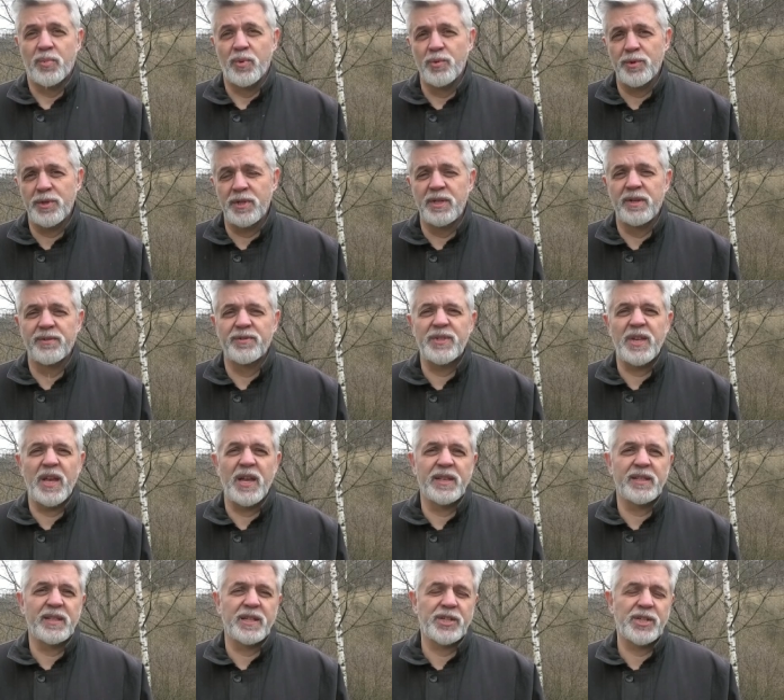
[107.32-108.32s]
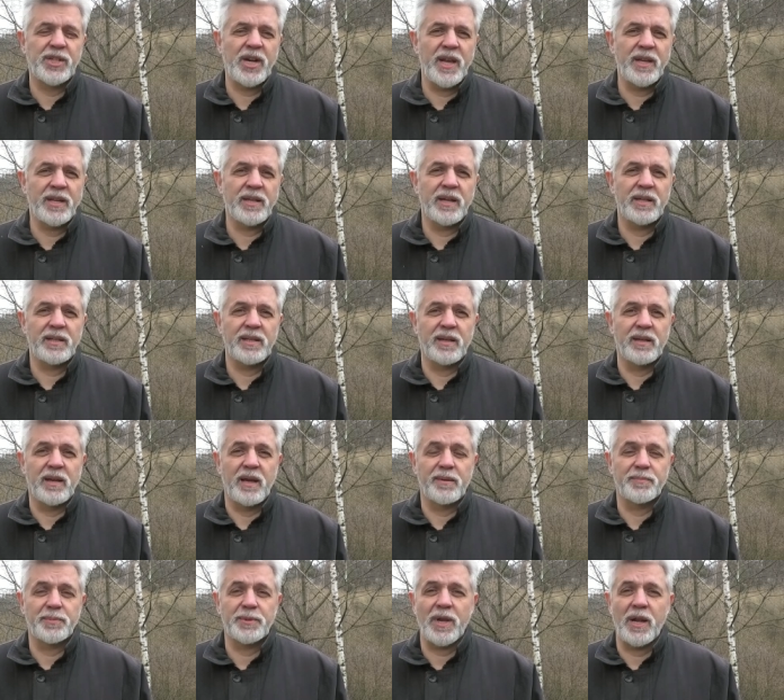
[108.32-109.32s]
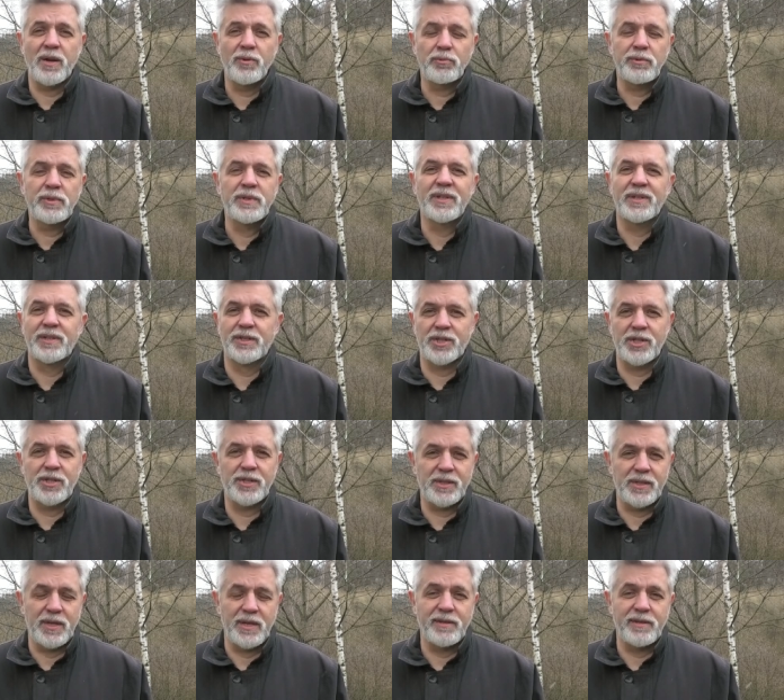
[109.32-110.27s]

Путин и вся эта шайка – это абсолютные лжецы,